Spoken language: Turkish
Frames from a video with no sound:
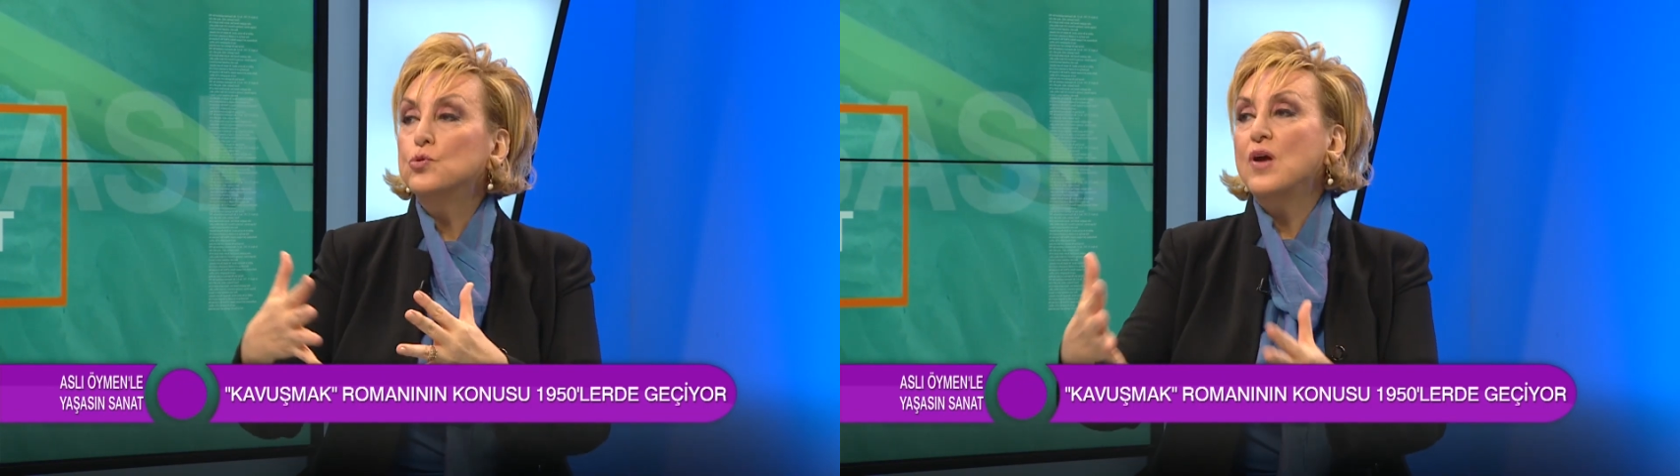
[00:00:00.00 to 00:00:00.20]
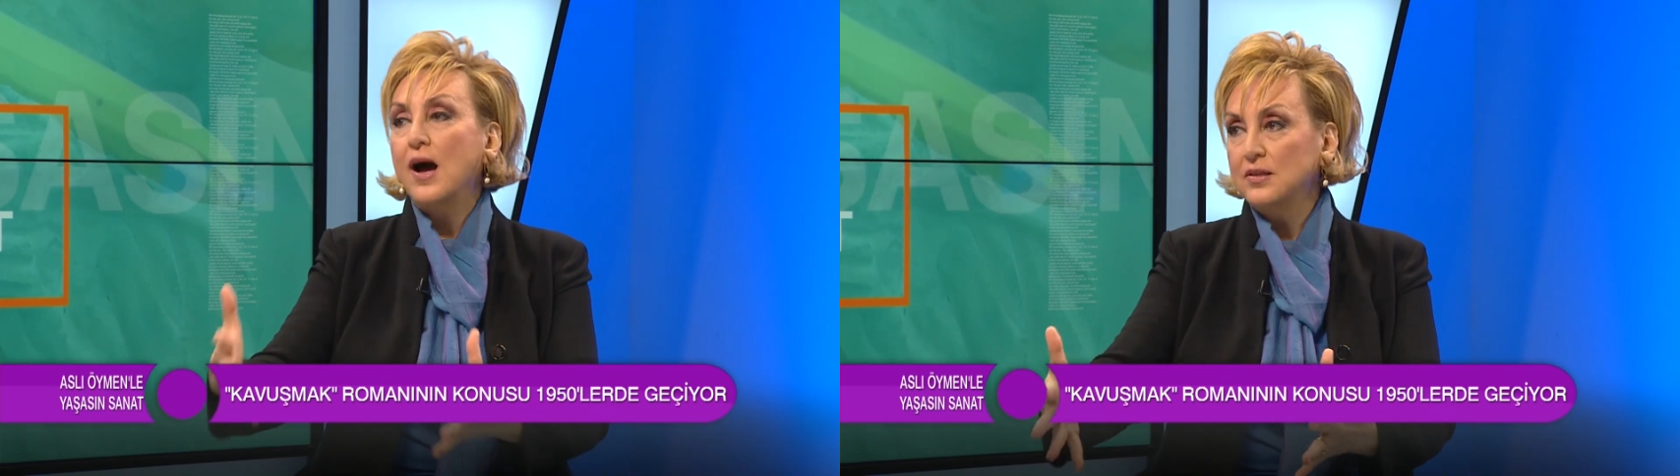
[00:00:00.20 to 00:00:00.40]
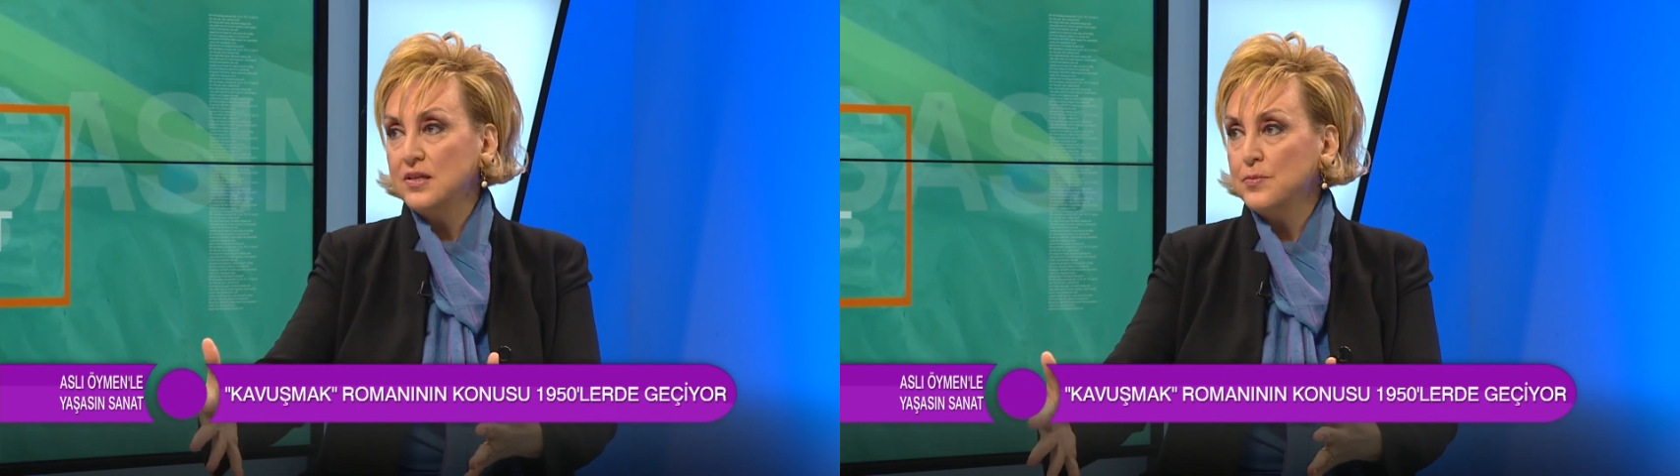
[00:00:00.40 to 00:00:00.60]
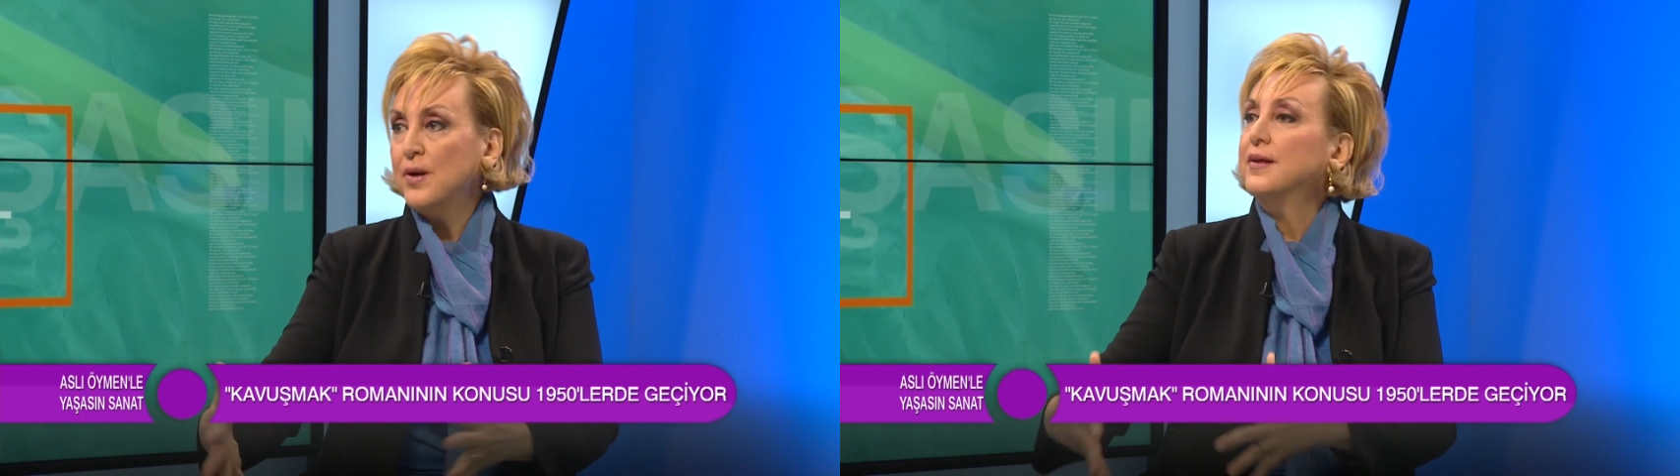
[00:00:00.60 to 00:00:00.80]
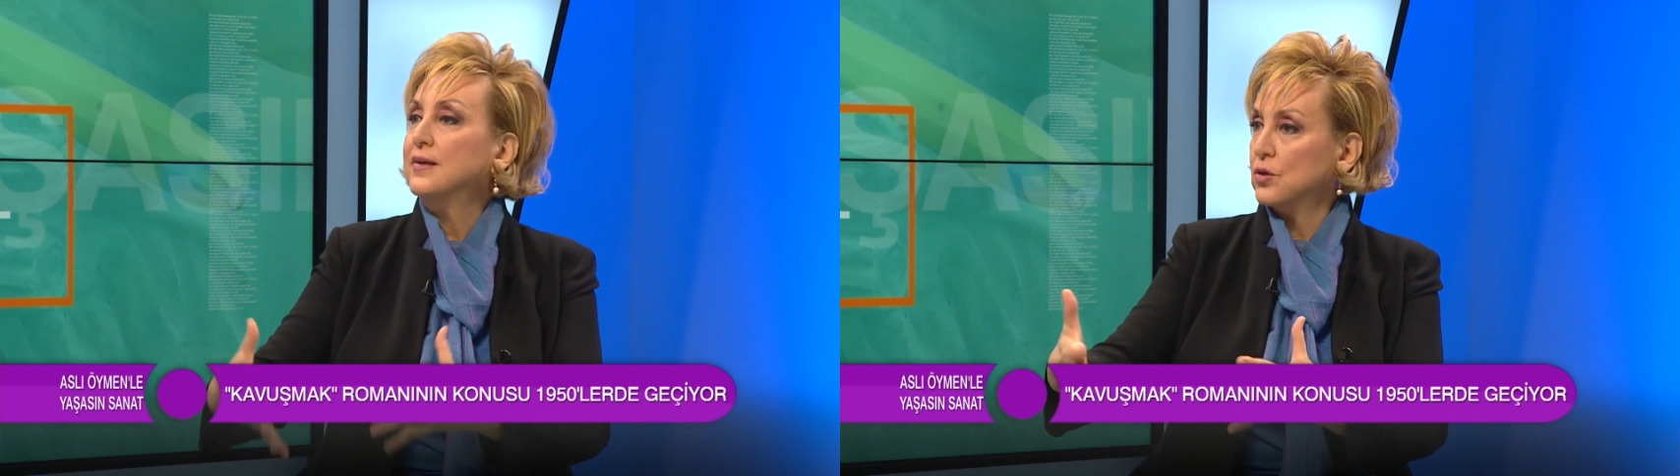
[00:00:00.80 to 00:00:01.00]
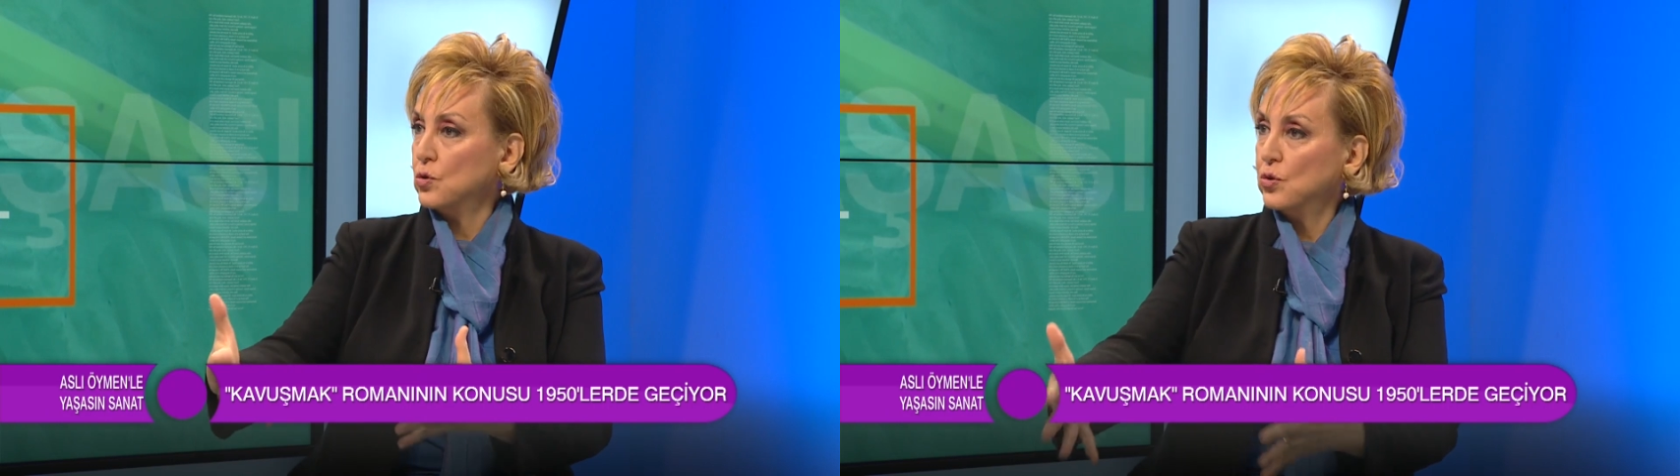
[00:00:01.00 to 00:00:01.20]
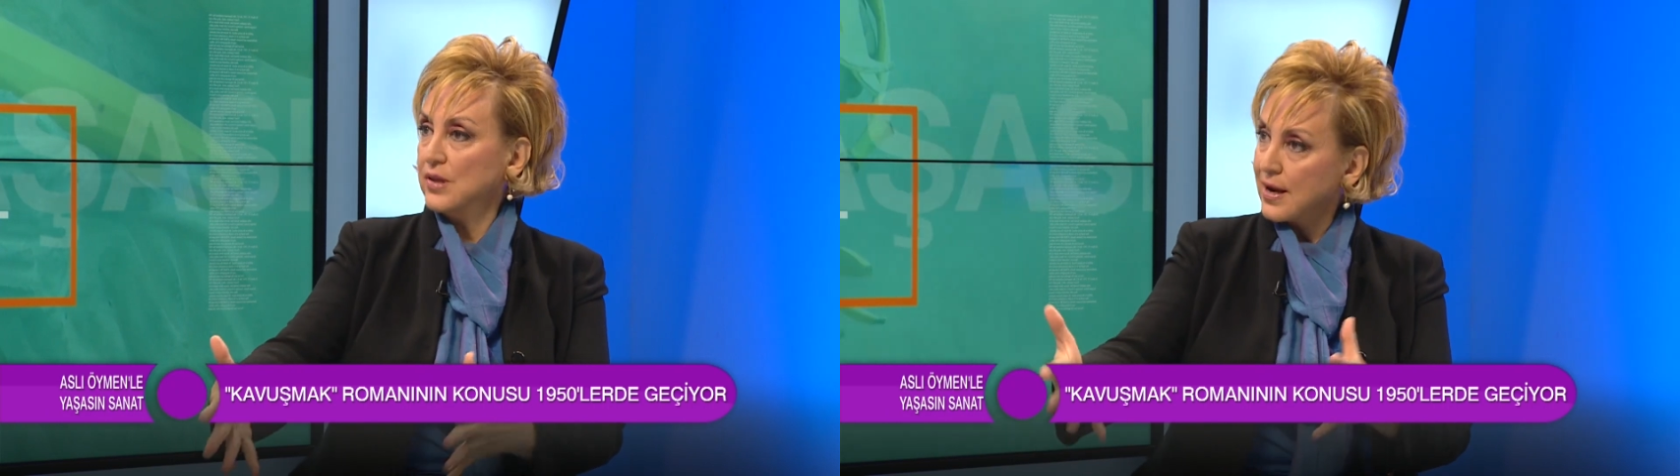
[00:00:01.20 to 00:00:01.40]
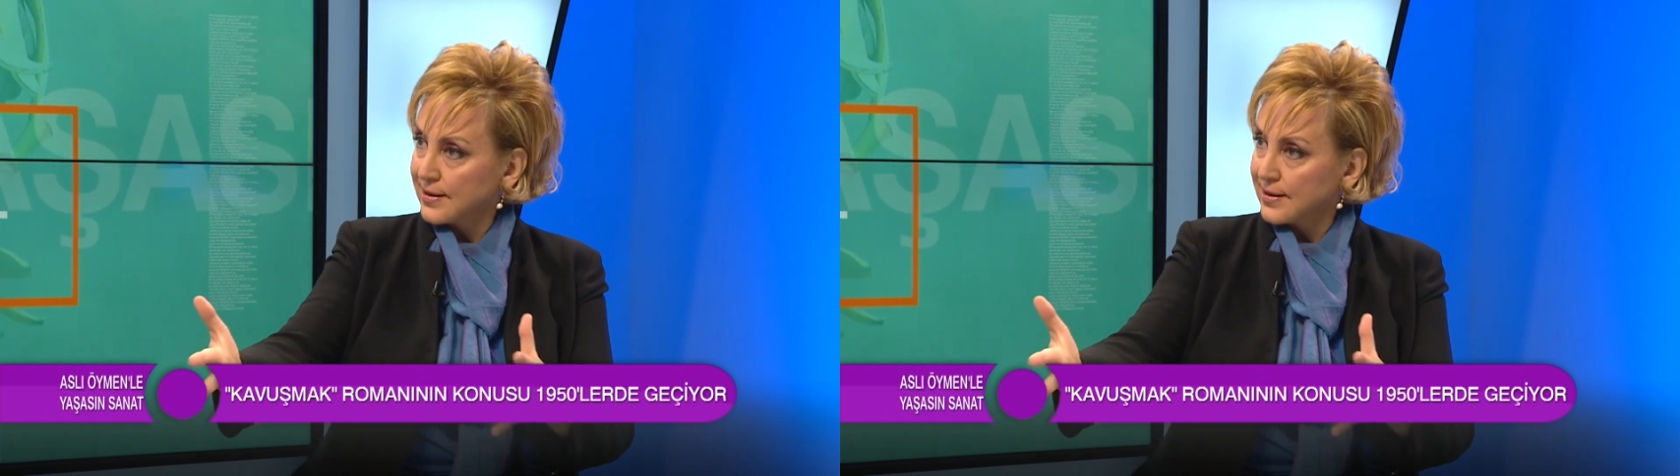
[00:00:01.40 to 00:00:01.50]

Rüyalarıma da giriyorlar.